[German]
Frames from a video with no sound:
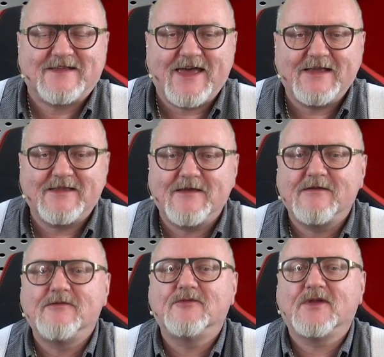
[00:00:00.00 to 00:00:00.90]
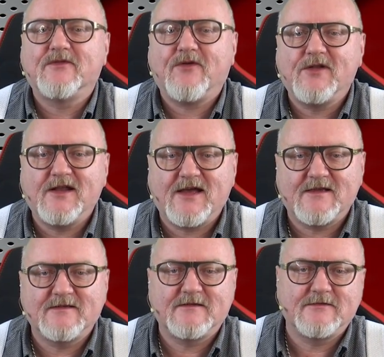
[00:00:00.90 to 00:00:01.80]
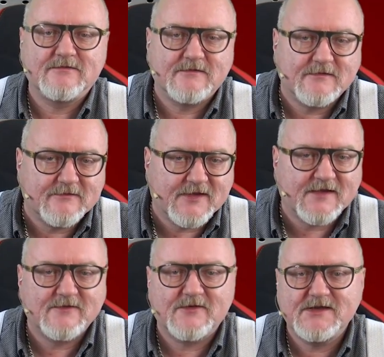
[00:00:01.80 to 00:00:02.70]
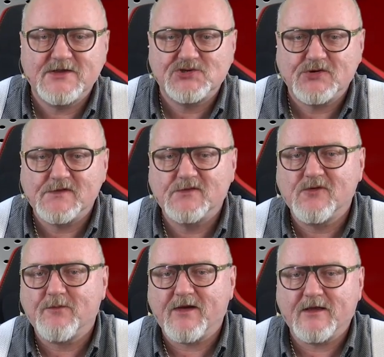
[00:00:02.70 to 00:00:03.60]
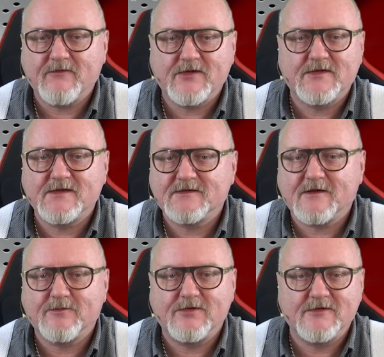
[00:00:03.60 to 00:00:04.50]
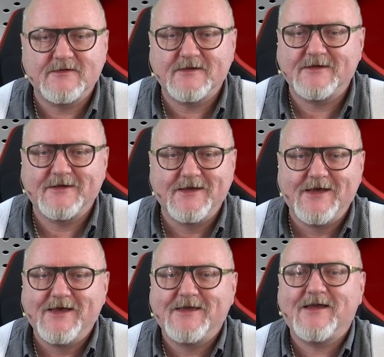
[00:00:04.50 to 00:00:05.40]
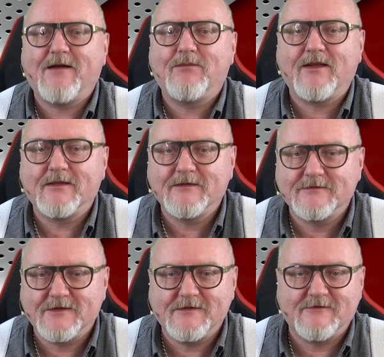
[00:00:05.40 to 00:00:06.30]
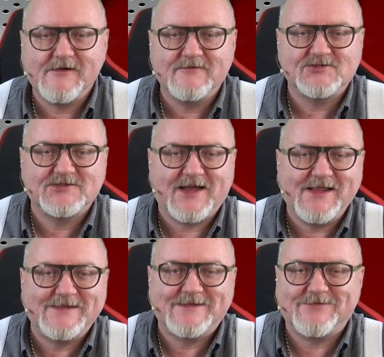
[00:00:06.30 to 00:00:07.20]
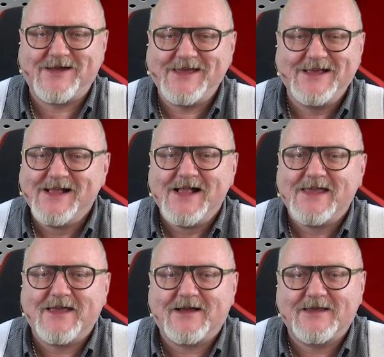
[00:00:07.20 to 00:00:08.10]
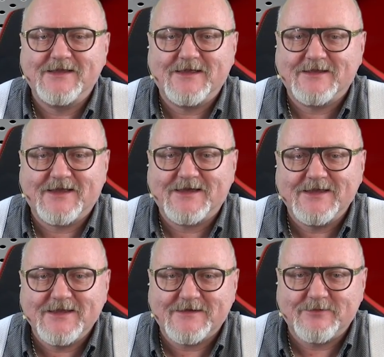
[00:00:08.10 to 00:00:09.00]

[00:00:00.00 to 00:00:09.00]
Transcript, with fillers: zeigt unter voller Last, ne, wenn das so richtig schön zugeballert wird, ich sage bloß äh, Youngblood, ne, Wolfenstein 2, ja Kinder, da geht